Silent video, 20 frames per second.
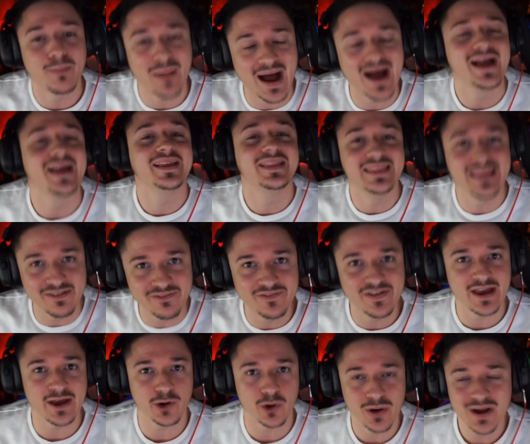ma
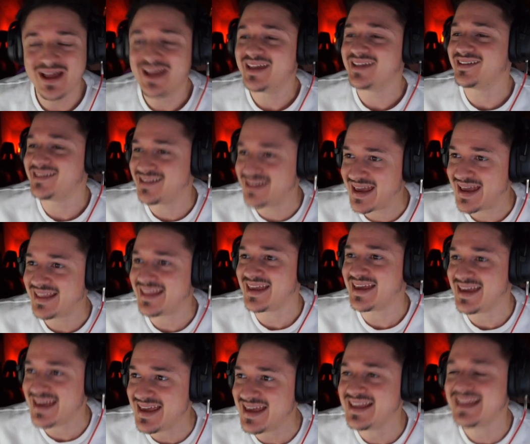davvero
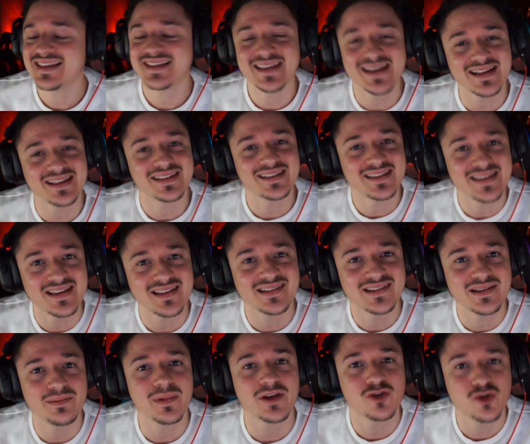siete in
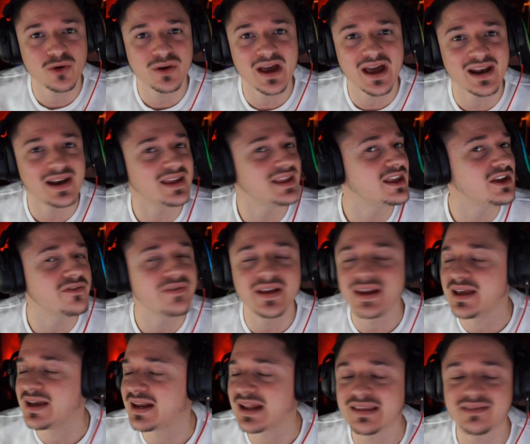tantissime a giocarla e io vi
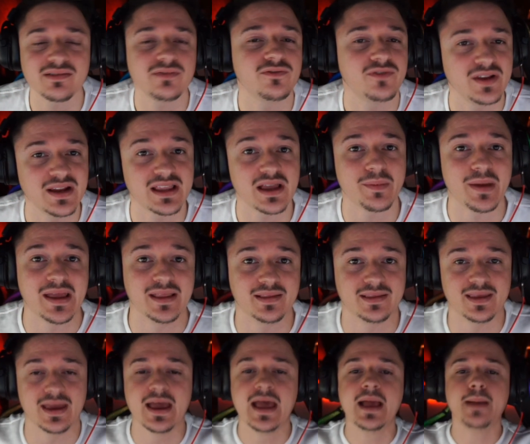ringrazio
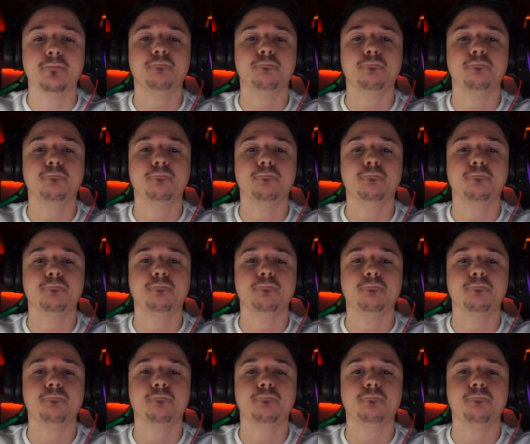infinitamente.